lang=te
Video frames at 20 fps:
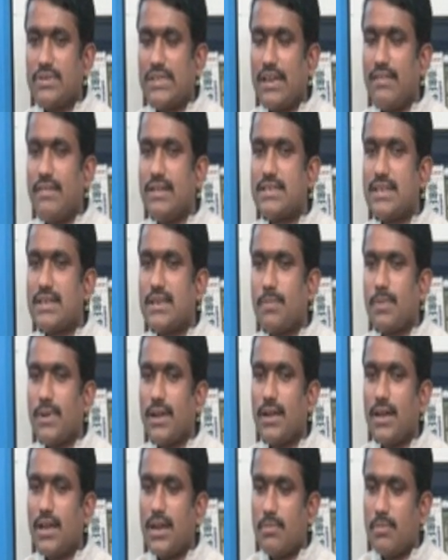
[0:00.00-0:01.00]
సర్వే చట్ట
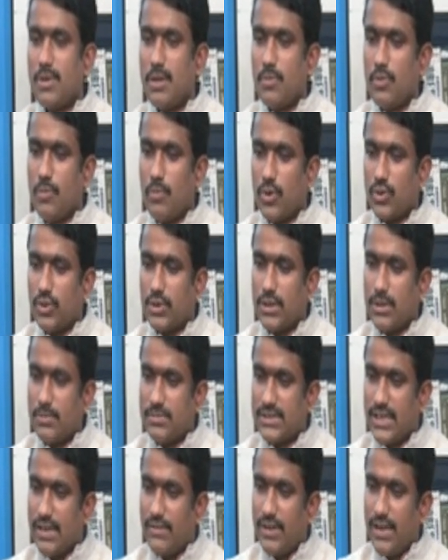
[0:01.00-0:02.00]
ప్రకారం మేము మొత్తం
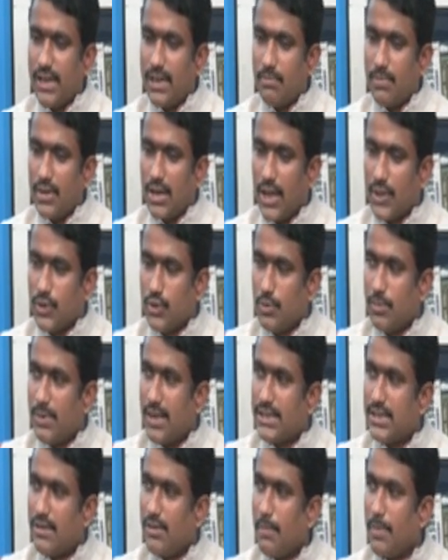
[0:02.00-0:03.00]
సర్వే నెంబర్ హద్దు
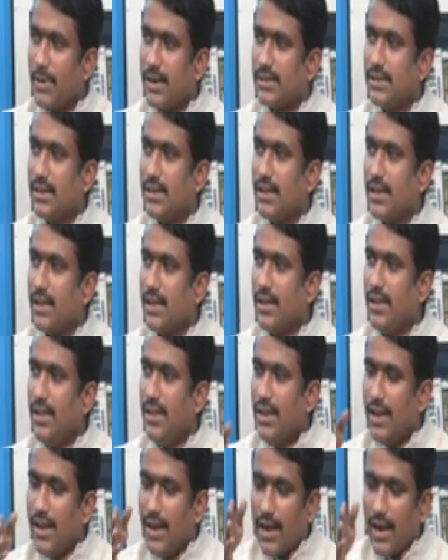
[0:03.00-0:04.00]
మాత్రమే పెడతాం కానీ
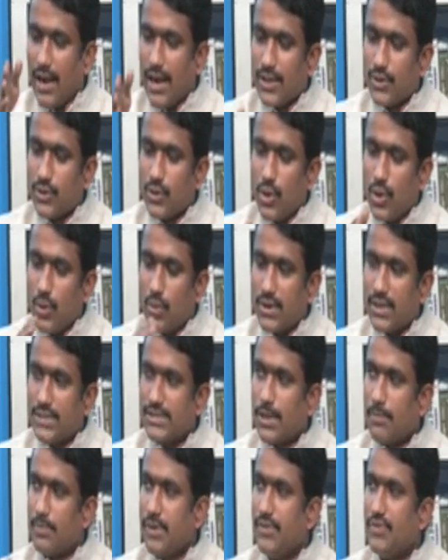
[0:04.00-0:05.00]
అందులో ఉన్న
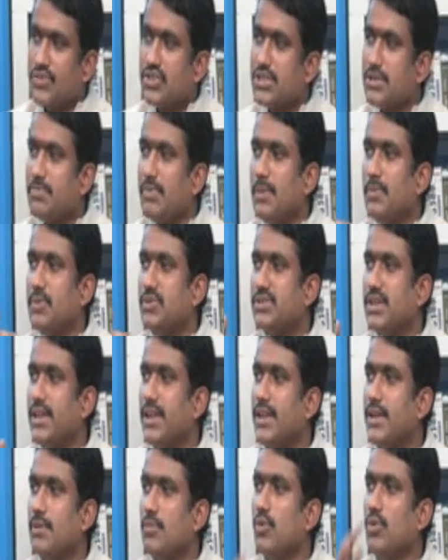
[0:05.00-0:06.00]
సబ్ డివిజన్స్ మేము
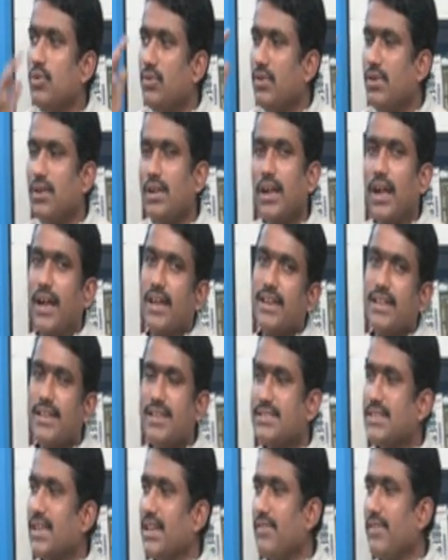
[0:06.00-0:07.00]
చేయము
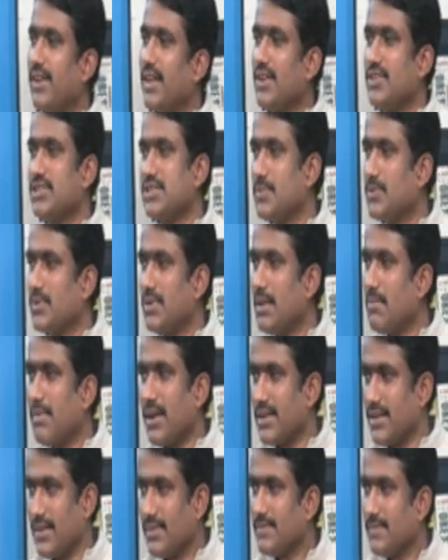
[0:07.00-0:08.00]
అనేది సర్వేయర్లు చెప్తున్న
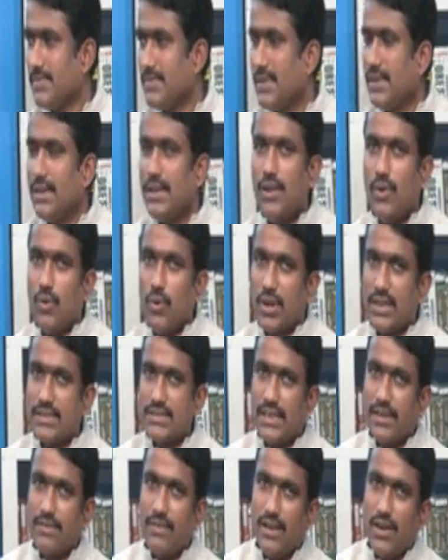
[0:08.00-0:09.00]
మాట ఒక
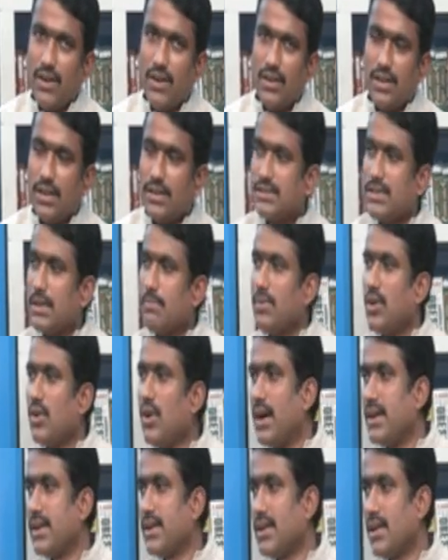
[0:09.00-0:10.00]
సర్వేలో నెంబర్లో
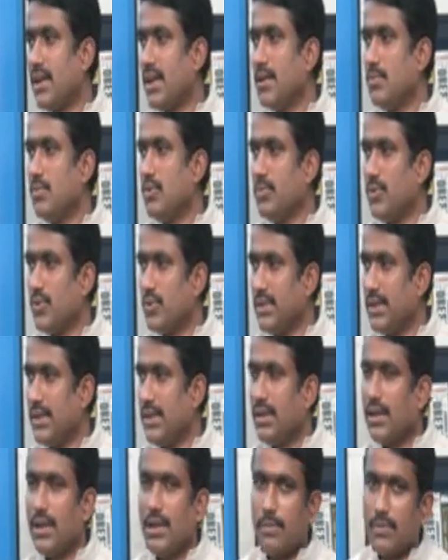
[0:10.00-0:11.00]
ఆరు ఎకరాల భూమి ఉంది
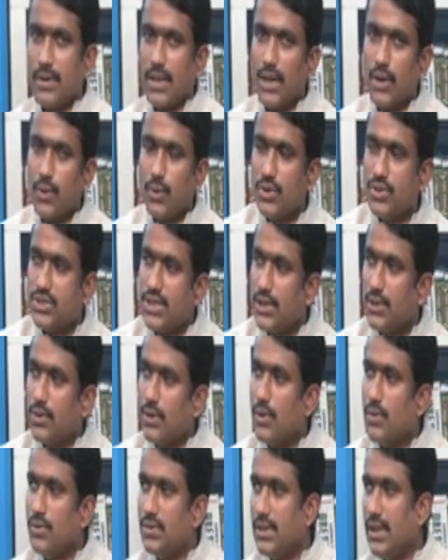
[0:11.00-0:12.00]
నలుగురు
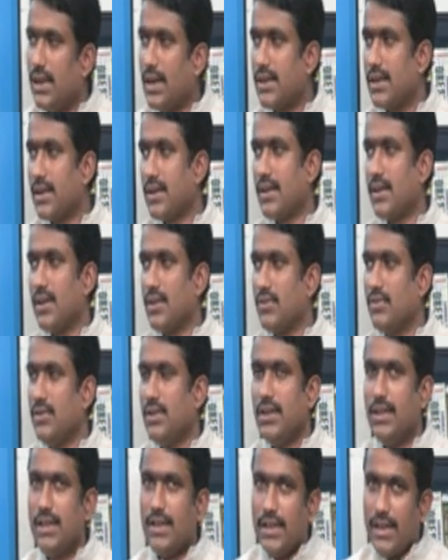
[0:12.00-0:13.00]
చేతిలో ఉంది ఆరు ఎకరాలు
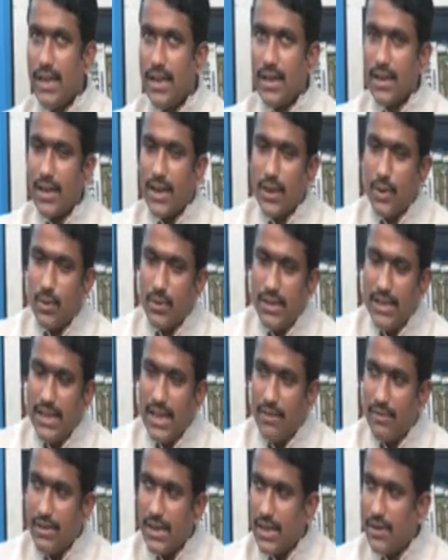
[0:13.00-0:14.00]
ఈ నలుగురిది
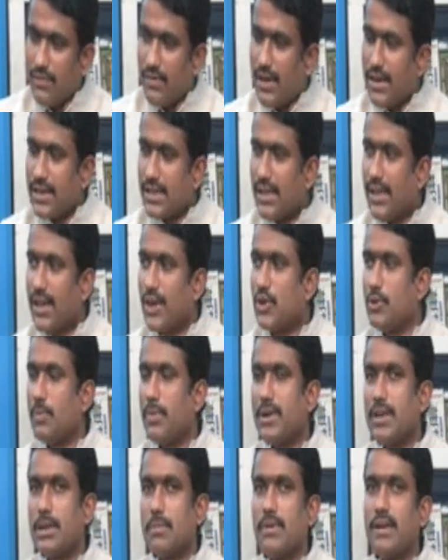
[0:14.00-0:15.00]
ఎవరికి వారికి గట్టు
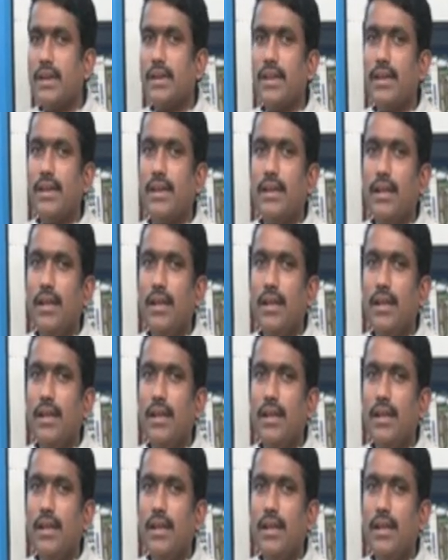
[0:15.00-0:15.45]
పెట్టమంటే